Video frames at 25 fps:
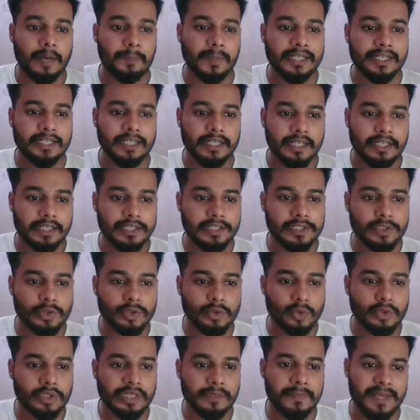बट इस
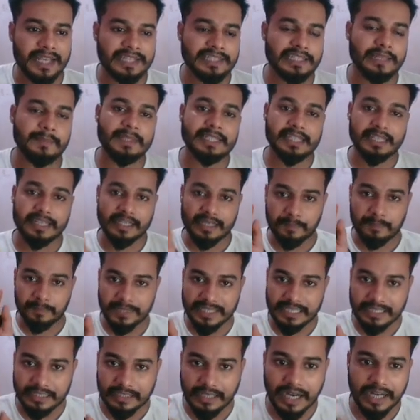टोटल पैसा में से
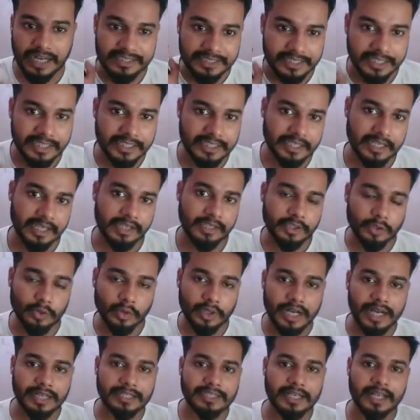कंपनी काट रही है
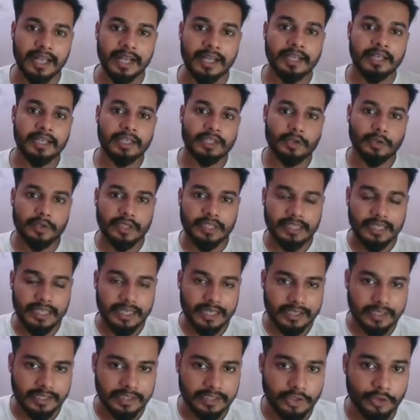क्यों काट रहे हैं क्योंकि
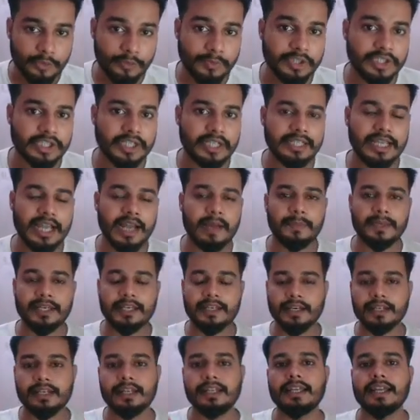ये कंट्रीब्यूशन यहाँ पे
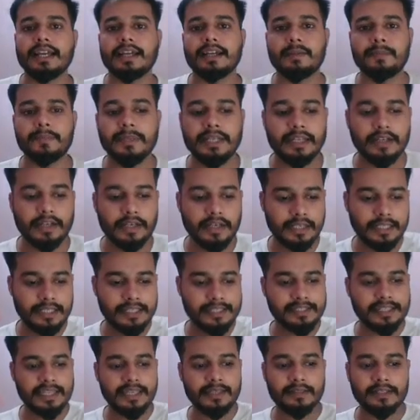कर रही है कंपनी
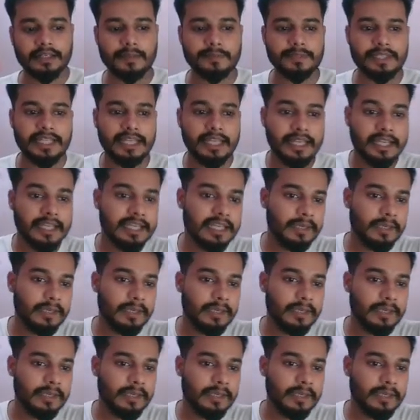इसके तरफ से